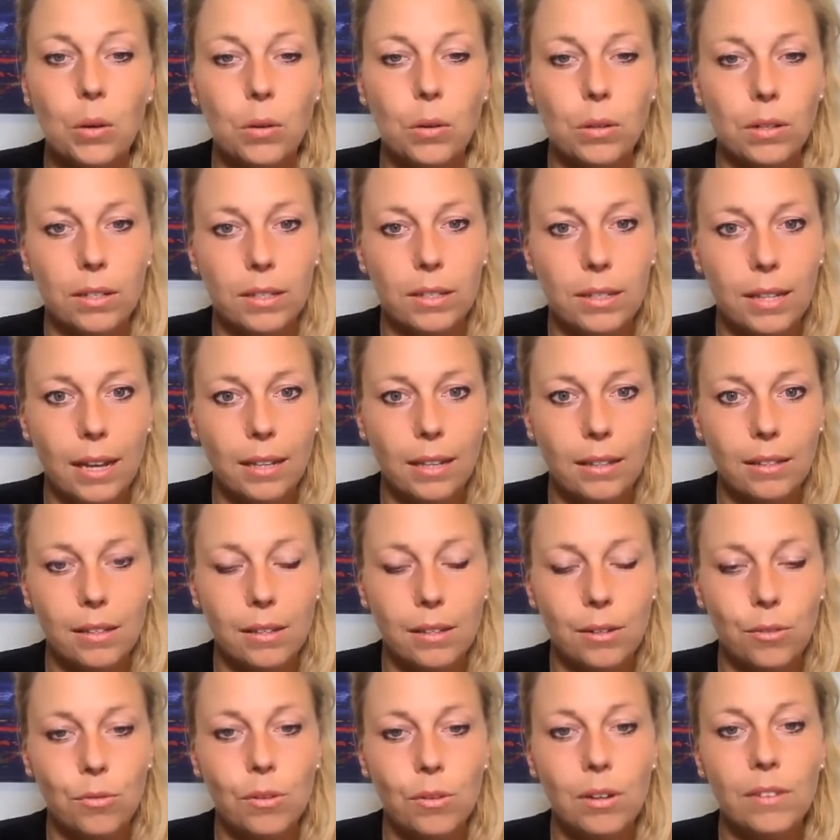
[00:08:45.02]
Und das
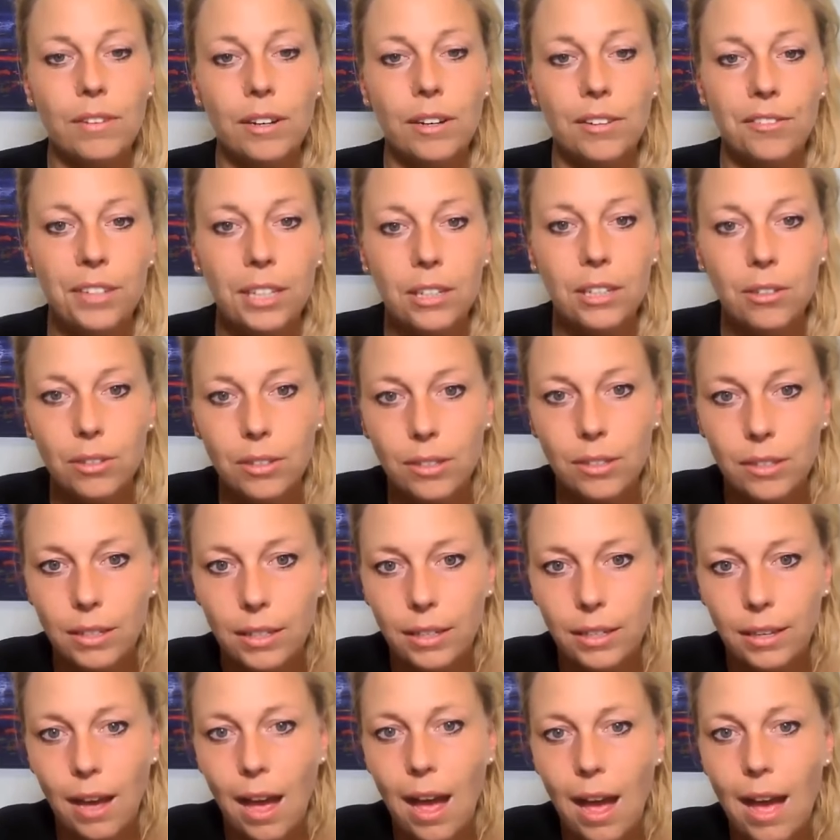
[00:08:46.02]
Ganze nur, weil wir uns
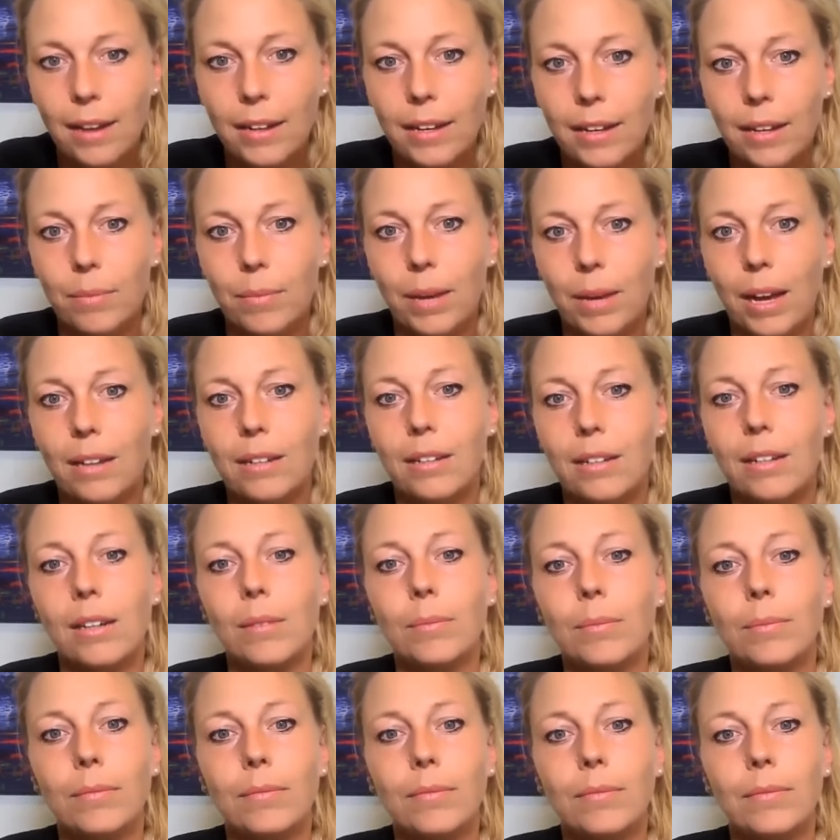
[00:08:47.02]
nicht gerade gemacht
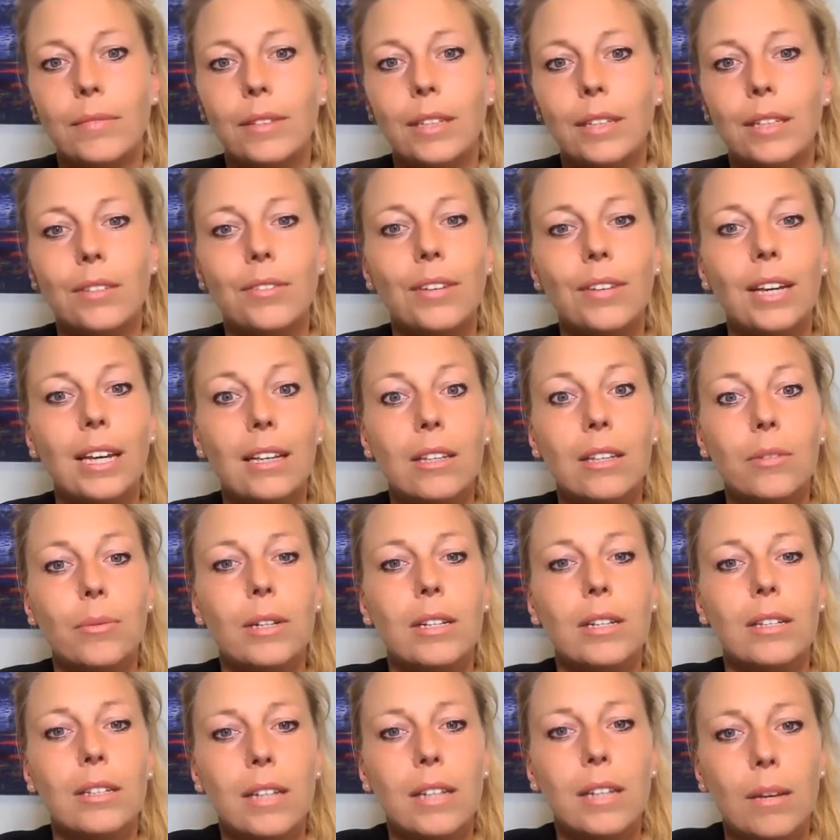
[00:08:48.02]
haben. Deswegen ist
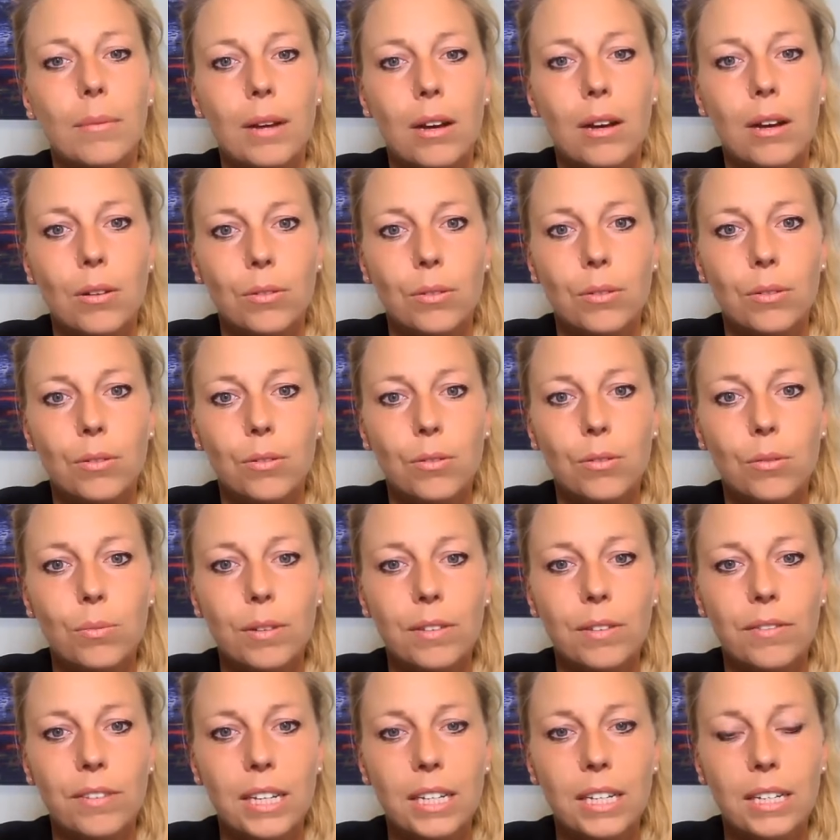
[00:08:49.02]
mir das Thema auch so
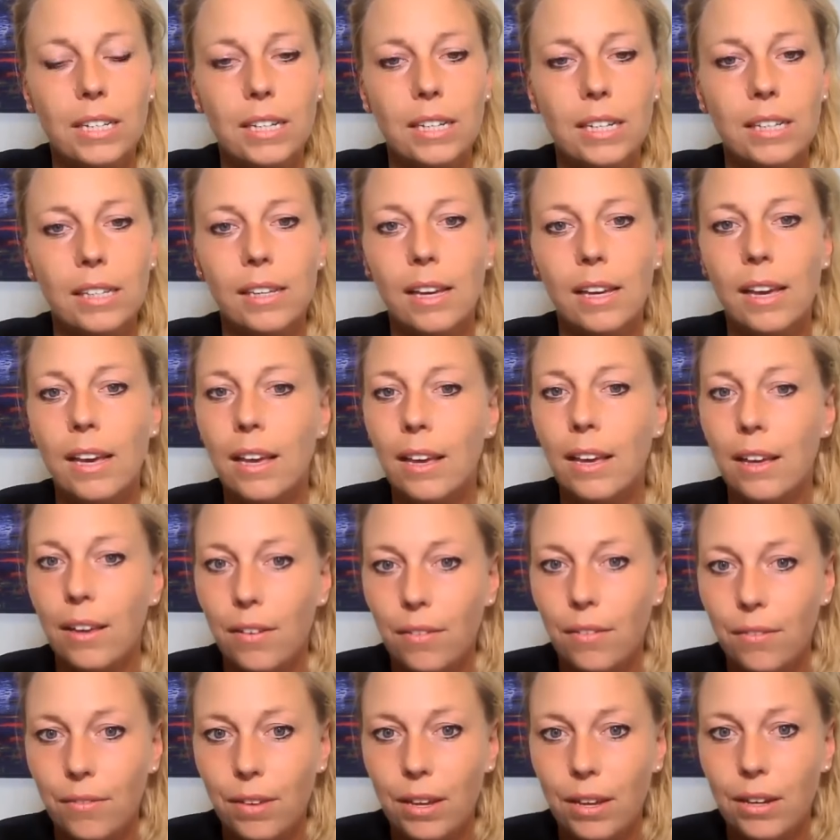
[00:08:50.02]
super wichtig.
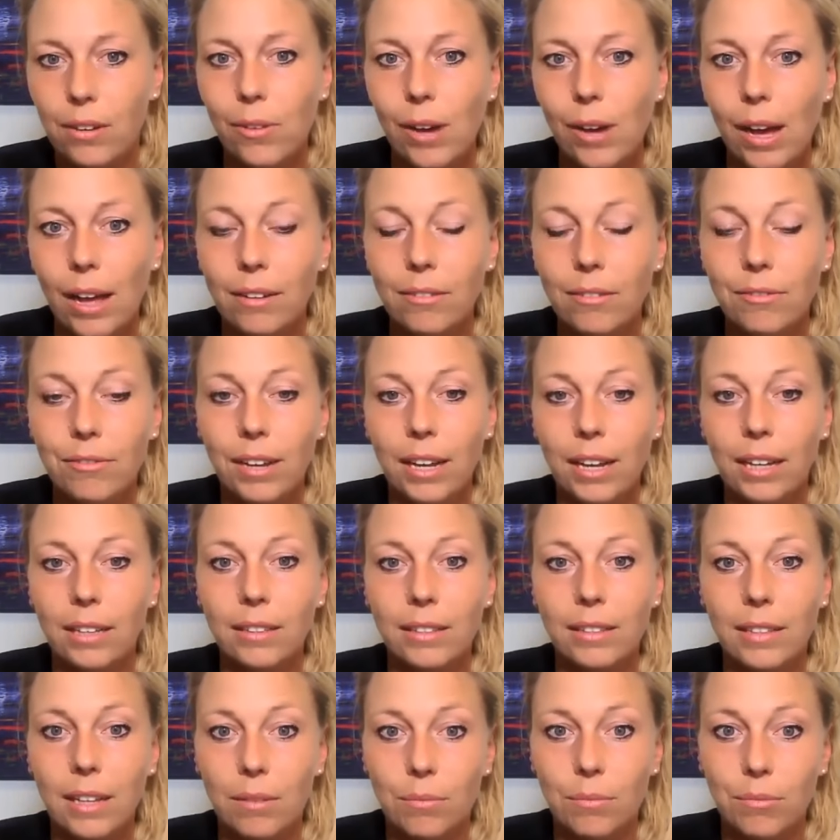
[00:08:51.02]
Wenn du
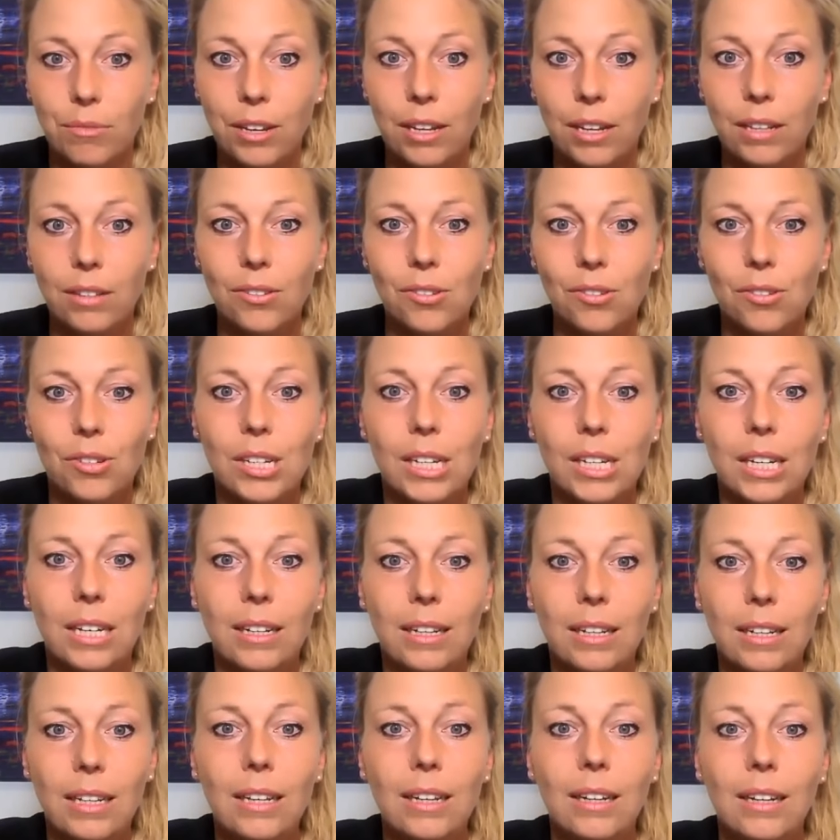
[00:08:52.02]
anfängst, dein Pferd zu
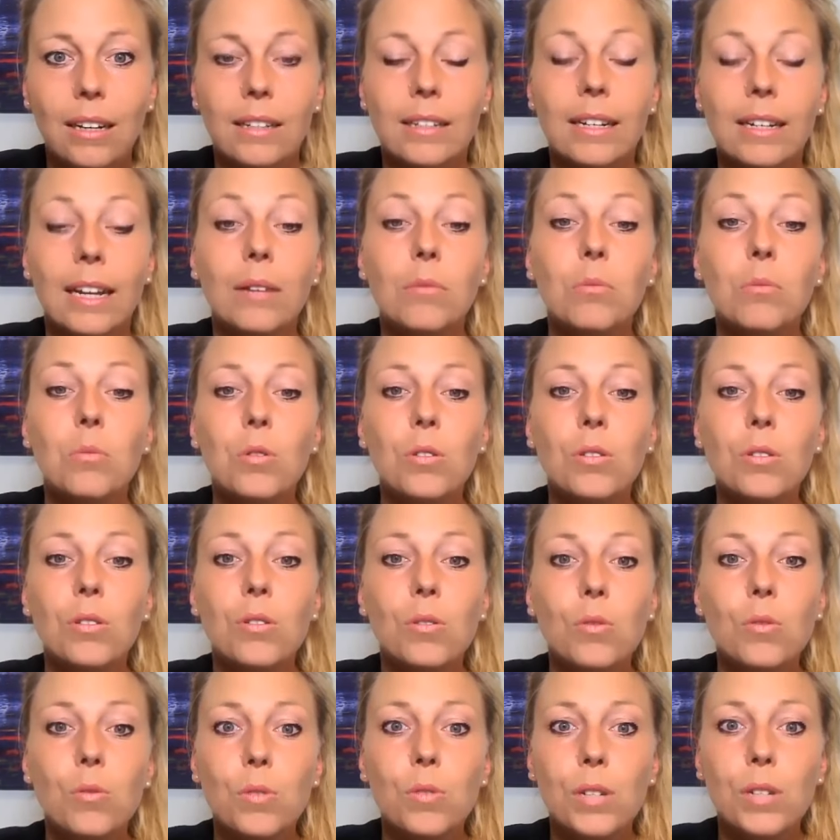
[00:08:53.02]
trainieren, dann
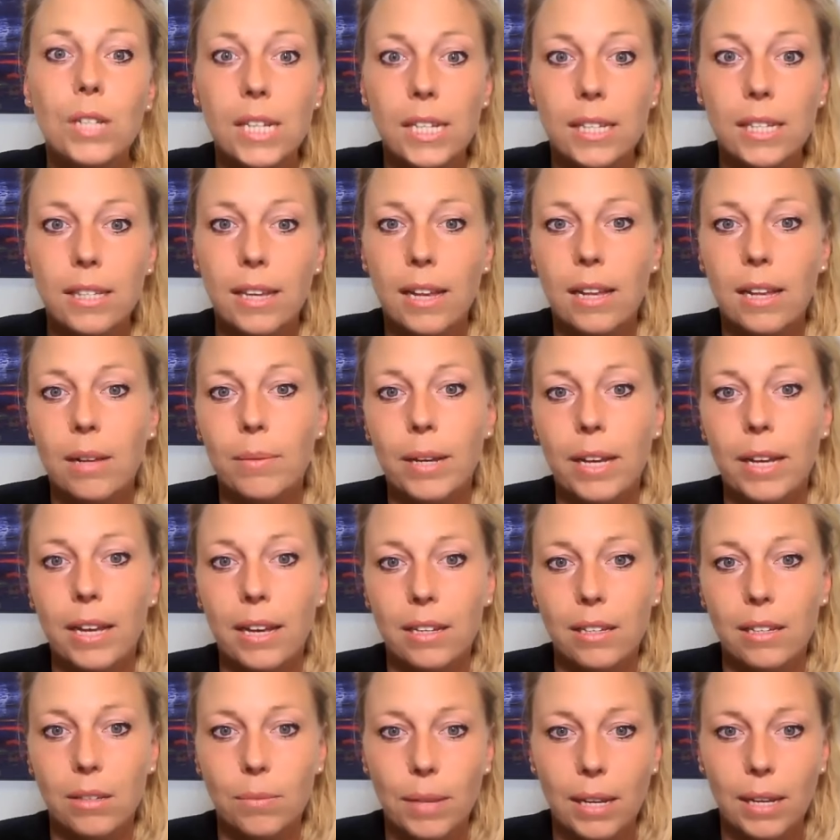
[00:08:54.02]
musst du dich selber
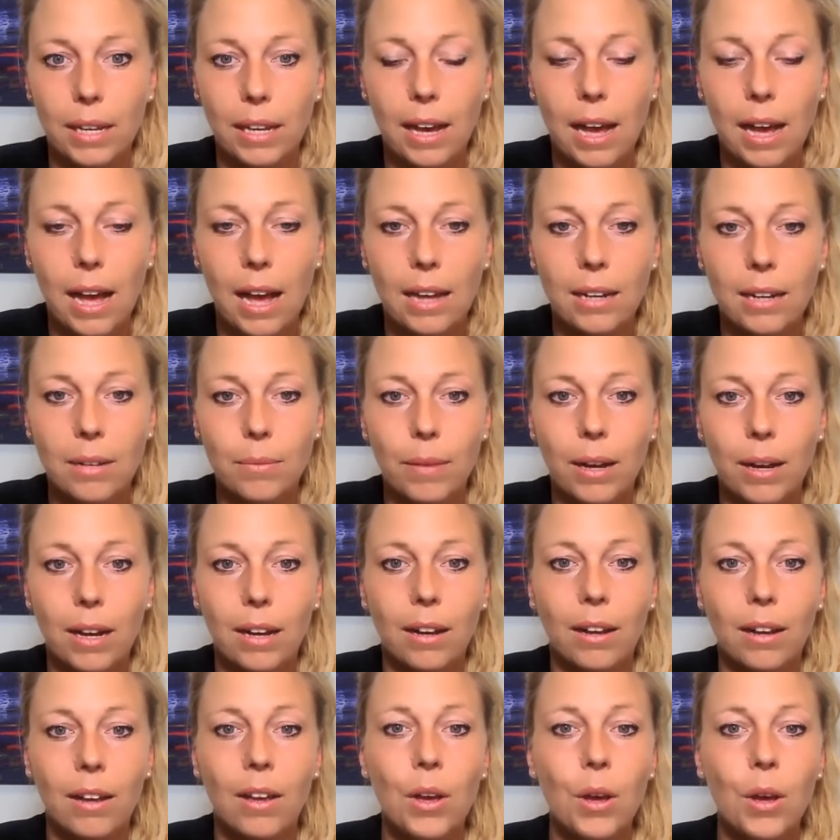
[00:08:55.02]
erstmal gerade
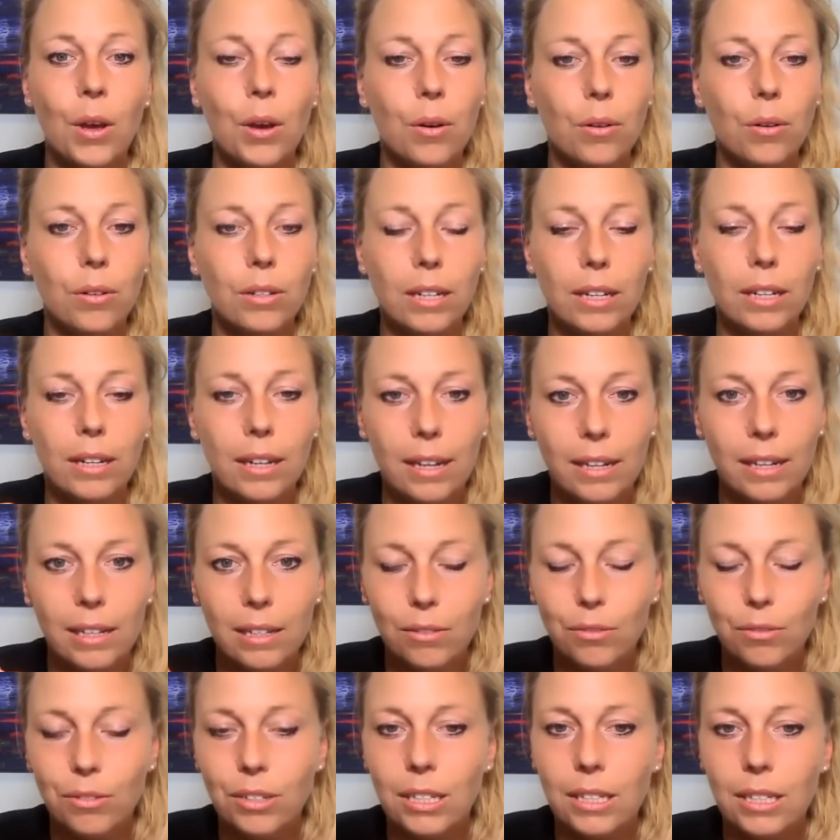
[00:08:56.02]
machen. Und dann
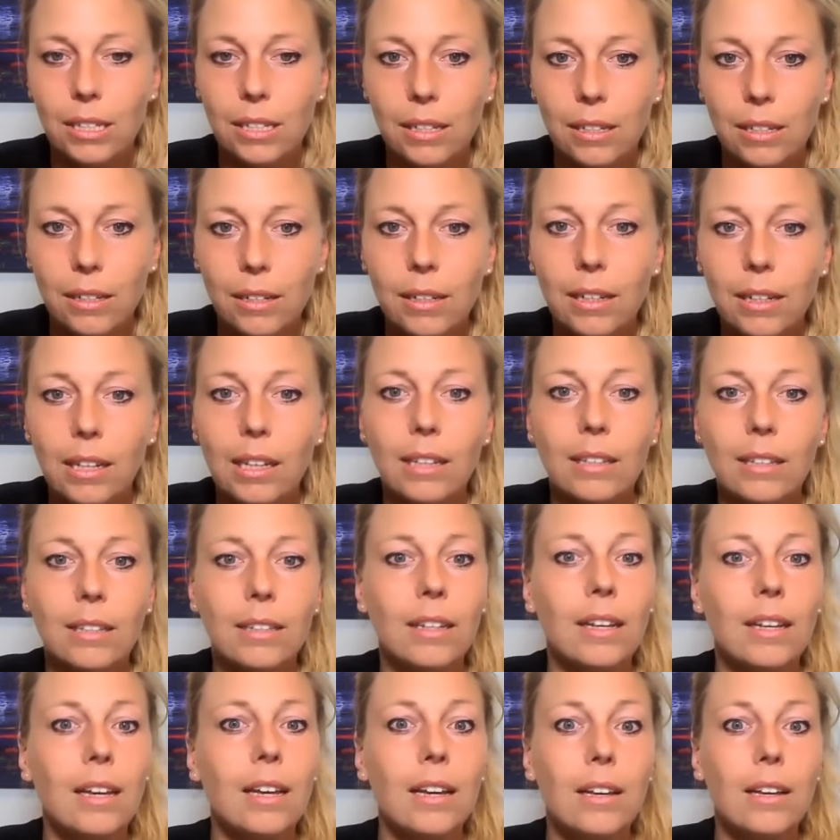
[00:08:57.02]
hilft es dir
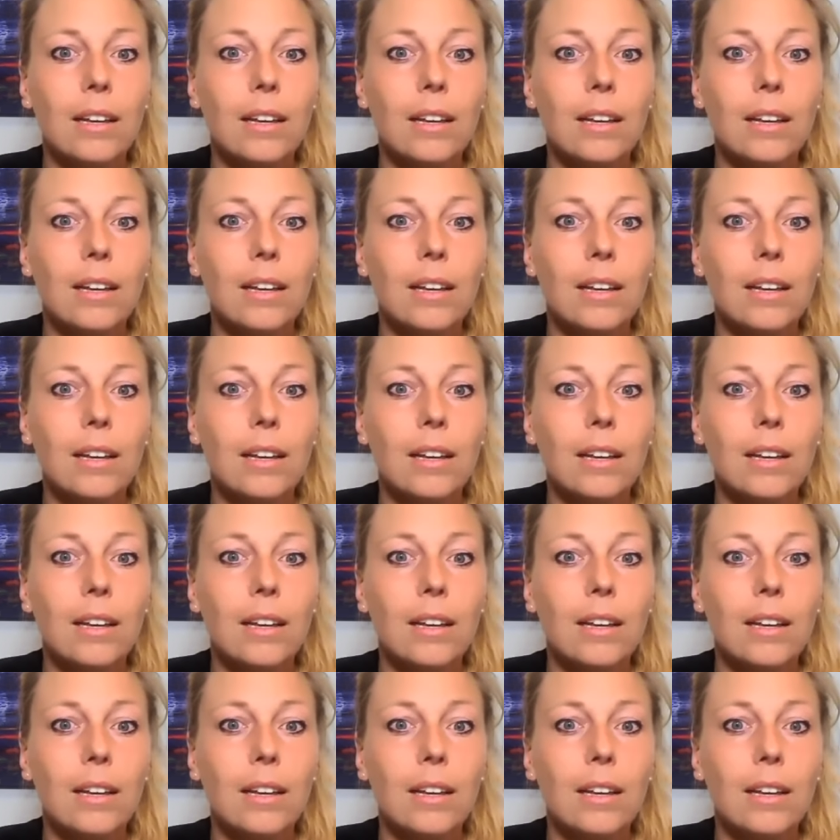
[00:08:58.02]
nicht,